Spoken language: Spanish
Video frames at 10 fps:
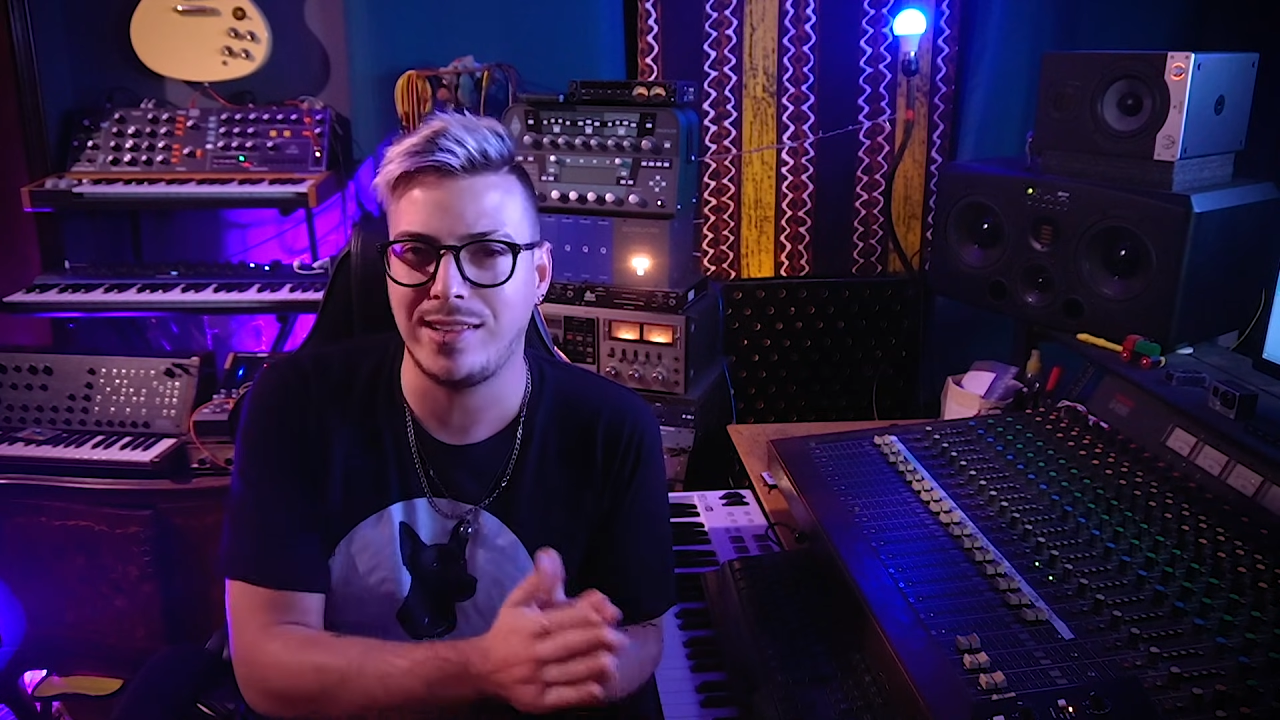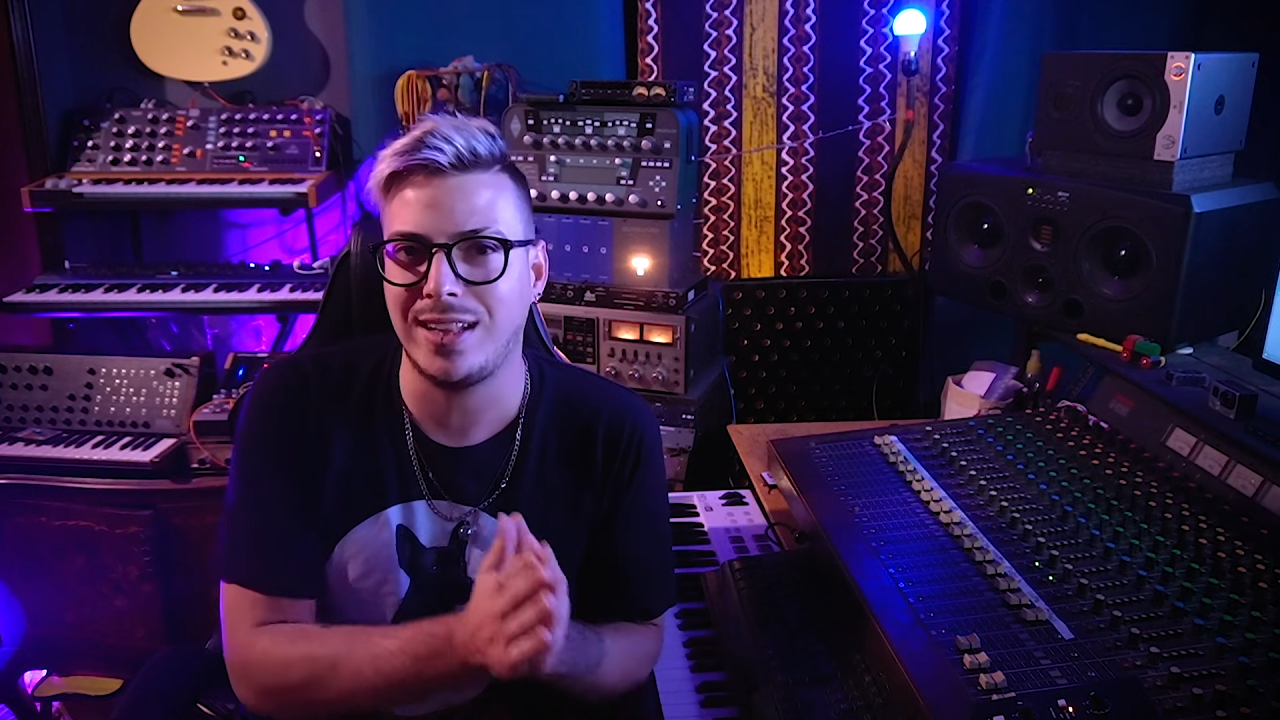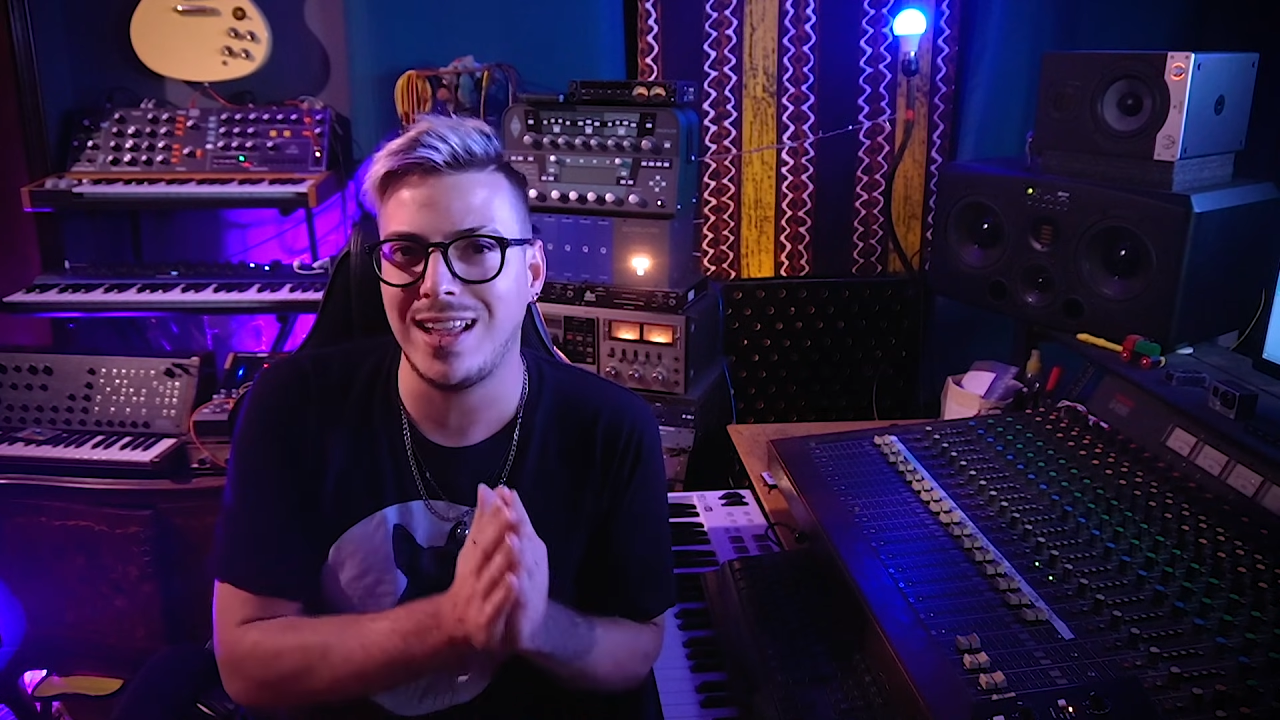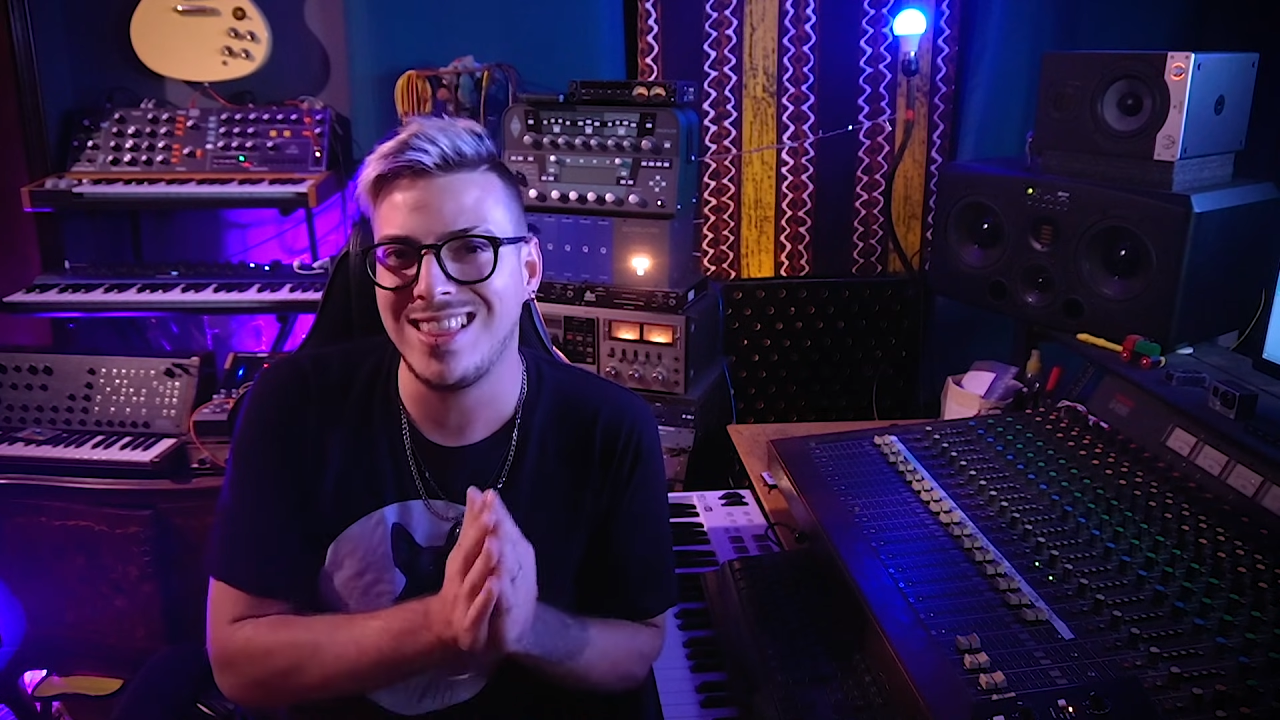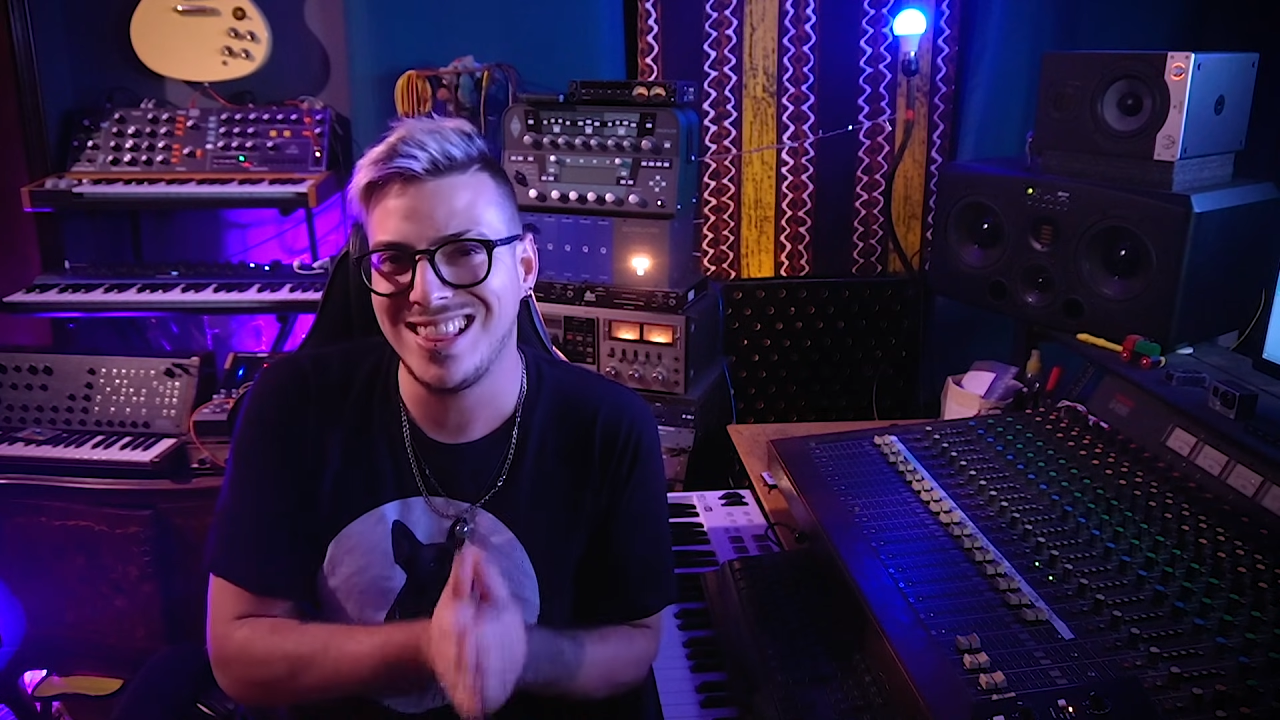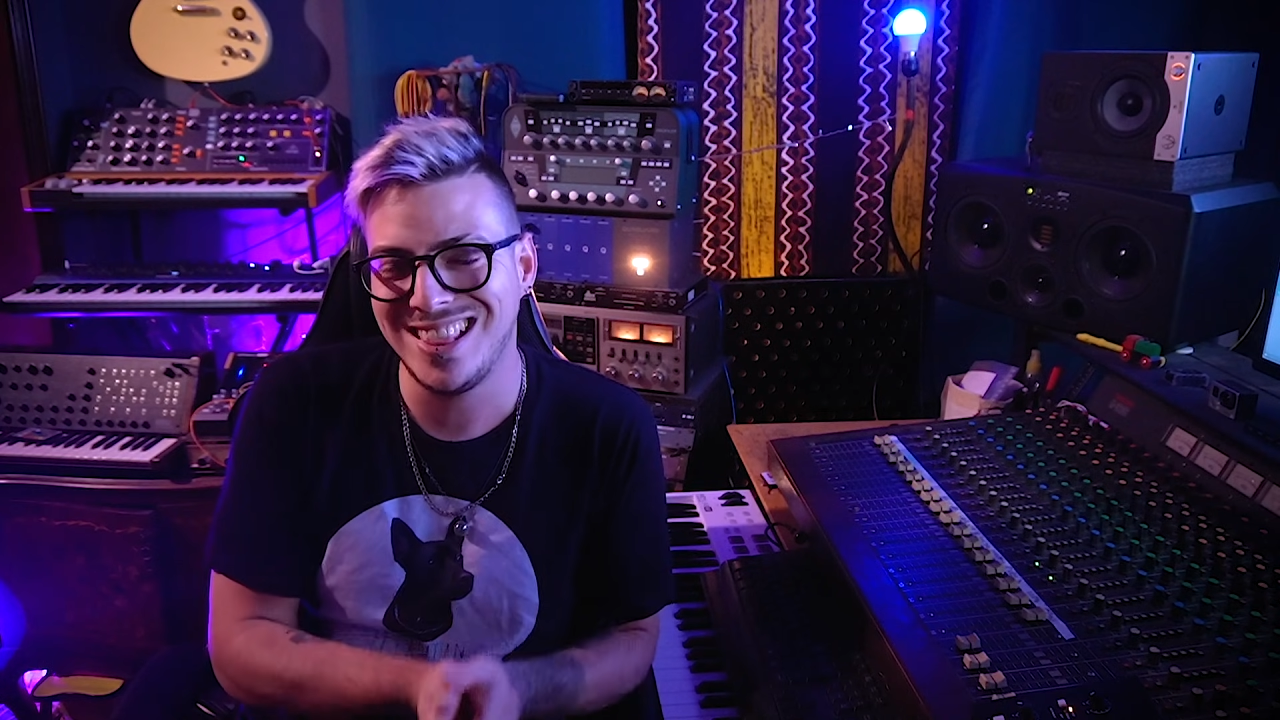si estás